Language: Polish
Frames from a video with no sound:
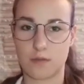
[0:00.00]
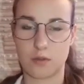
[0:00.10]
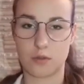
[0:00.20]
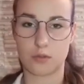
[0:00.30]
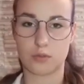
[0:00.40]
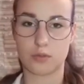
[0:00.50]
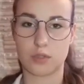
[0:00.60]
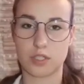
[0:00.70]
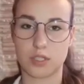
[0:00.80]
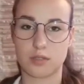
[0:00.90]
w ogniu
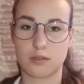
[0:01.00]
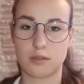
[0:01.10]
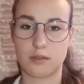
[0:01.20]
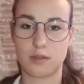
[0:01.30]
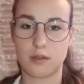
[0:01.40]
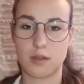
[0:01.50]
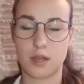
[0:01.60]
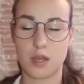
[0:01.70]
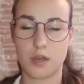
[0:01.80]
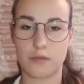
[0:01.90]
drży.
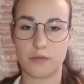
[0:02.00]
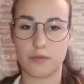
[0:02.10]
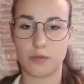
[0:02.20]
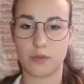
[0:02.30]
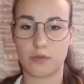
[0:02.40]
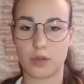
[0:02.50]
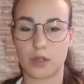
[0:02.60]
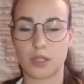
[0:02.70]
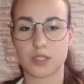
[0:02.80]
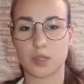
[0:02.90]
W dwóch
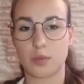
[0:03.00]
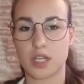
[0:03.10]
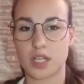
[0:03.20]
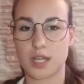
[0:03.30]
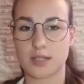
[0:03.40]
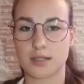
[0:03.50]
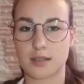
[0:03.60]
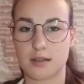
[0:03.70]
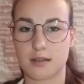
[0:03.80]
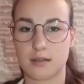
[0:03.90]
wrogich sobie szańcach
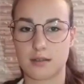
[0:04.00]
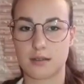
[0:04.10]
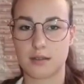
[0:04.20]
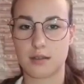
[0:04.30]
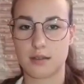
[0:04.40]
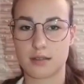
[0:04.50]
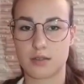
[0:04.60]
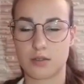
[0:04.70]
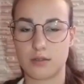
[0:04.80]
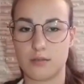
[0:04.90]

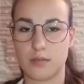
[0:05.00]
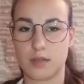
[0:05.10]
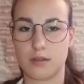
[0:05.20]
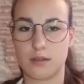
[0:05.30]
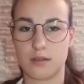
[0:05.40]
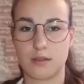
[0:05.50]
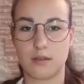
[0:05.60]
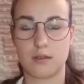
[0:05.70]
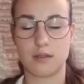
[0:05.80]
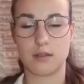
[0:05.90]
stoimy,
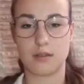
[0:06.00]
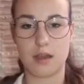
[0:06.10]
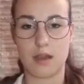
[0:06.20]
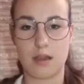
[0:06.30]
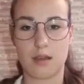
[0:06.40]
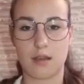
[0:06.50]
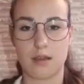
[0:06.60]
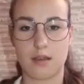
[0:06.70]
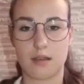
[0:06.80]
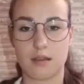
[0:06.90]
ja
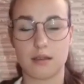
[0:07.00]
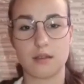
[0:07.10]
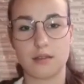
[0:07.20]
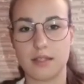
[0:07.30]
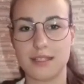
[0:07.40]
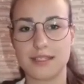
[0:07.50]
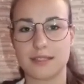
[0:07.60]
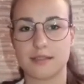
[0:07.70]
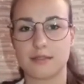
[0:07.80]
i Ty.